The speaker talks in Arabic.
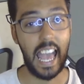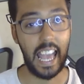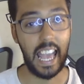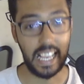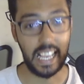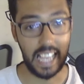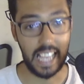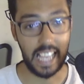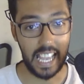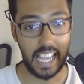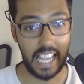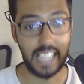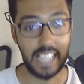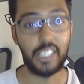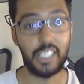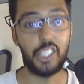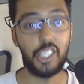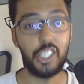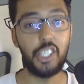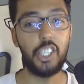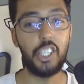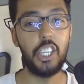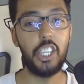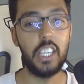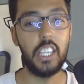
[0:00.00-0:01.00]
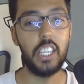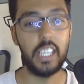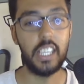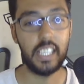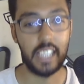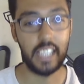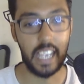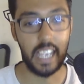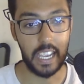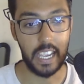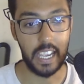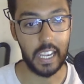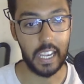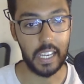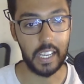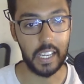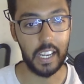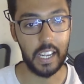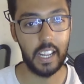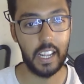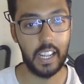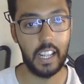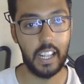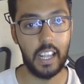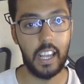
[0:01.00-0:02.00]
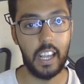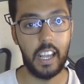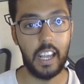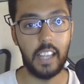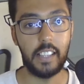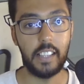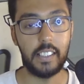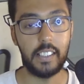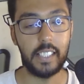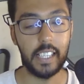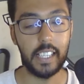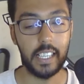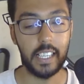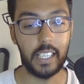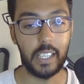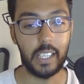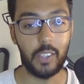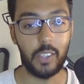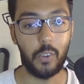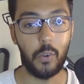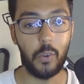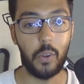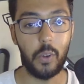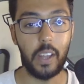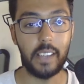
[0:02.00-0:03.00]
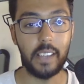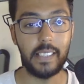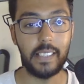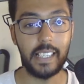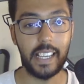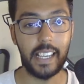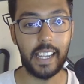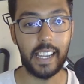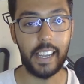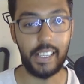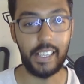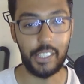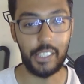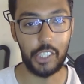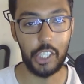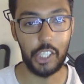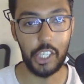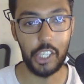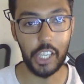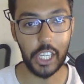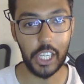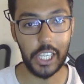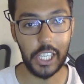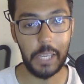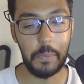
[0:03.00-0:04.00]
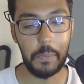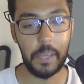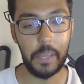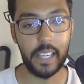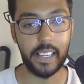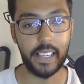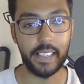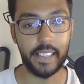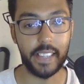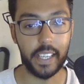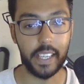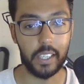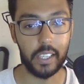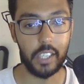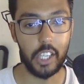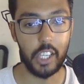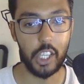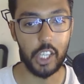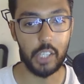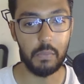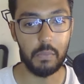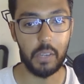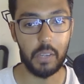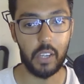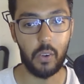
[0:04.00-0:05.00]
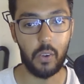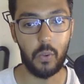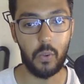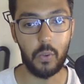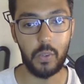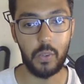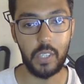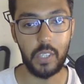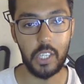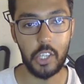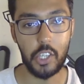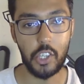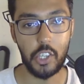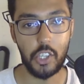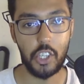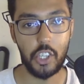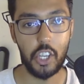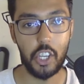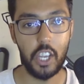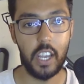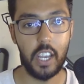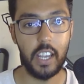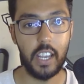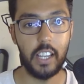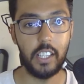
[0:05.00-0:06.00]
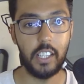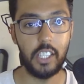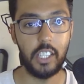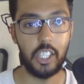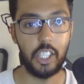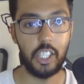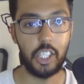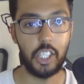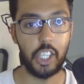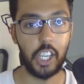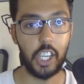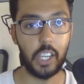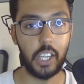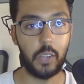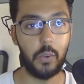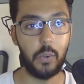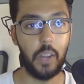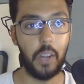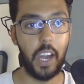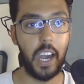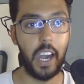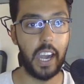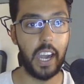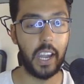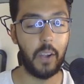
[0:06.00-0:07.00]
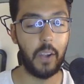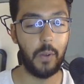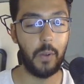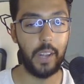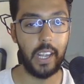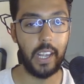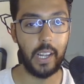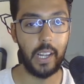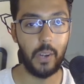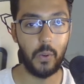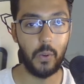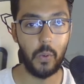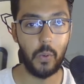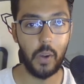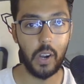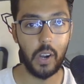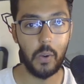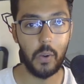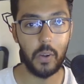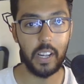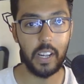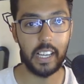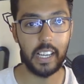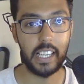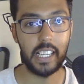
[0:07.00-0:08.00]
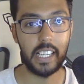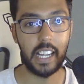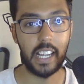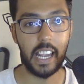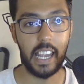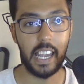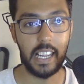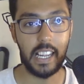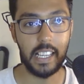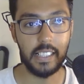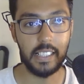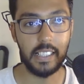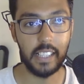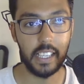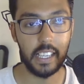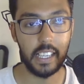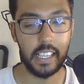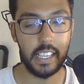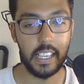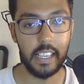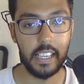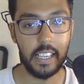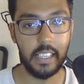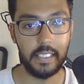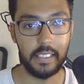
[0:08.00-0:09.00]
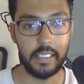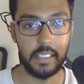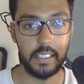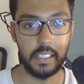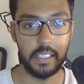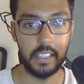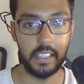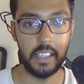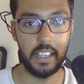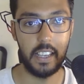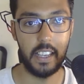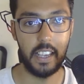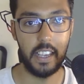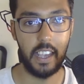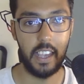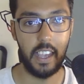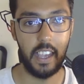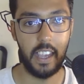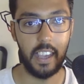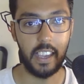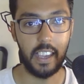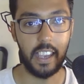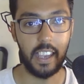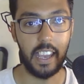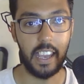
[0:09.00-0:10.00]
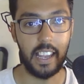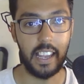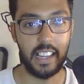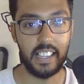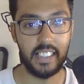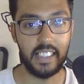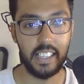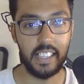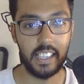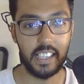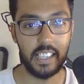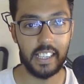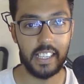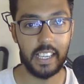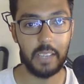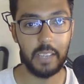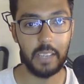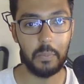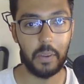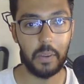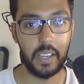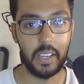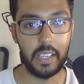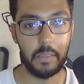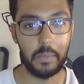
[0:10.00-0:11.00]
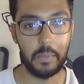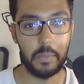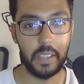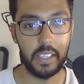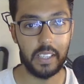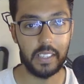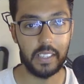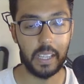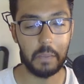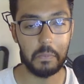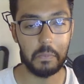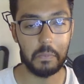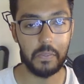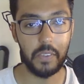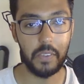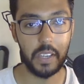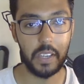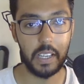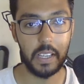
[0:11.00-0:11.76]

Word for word: هادشي كاين راه كتقول هذاك راه عشيري ما يغدرنيش ما يخونيش نتشاركو الحاره والحلوه ولكن راه على دريه يحسدك راه على دريه يبغى يبدا يضرب فيك